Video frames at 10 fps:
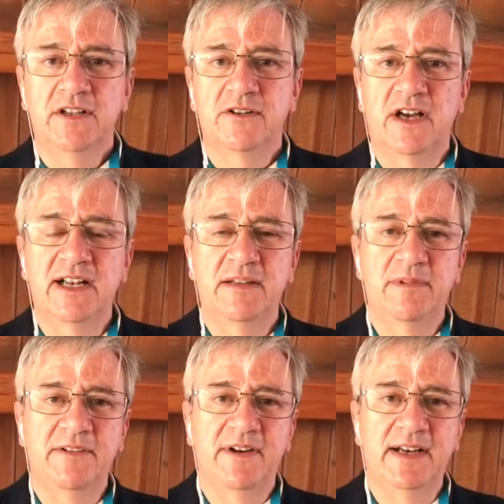todas las
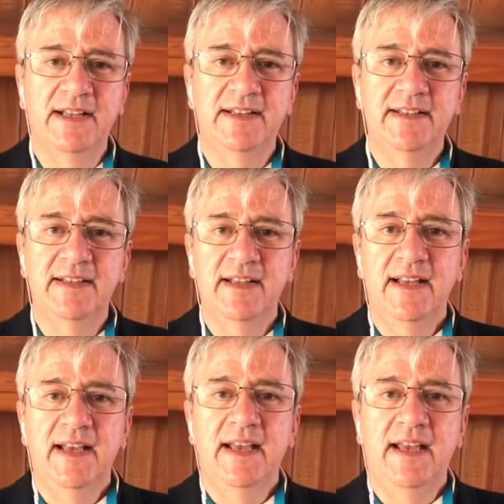blefaritis
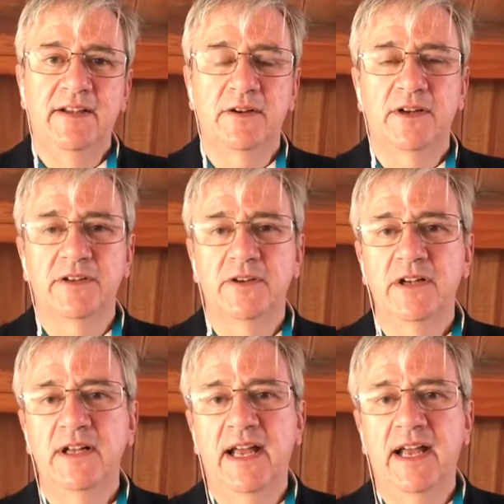y sobre todo